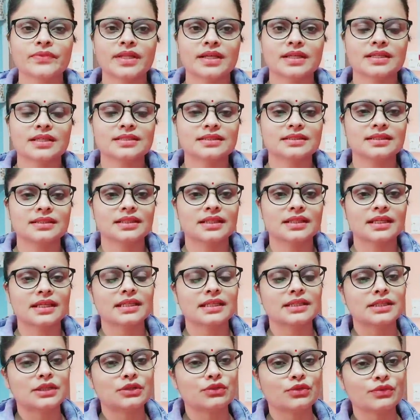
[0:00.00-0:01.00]
ताकि इसी तरीके
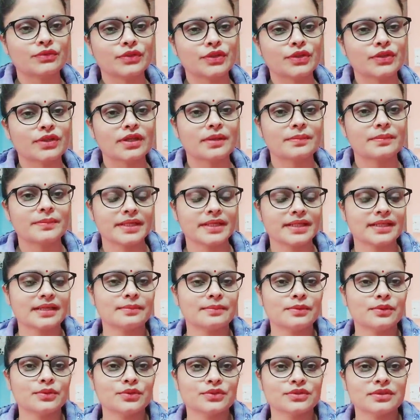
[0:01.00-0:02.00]
की न्यू न्यू वीडियो की अपडेट
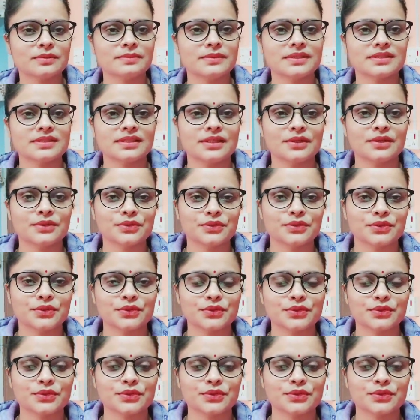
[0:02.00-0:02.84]
आप लोगों से मिस ना हो तो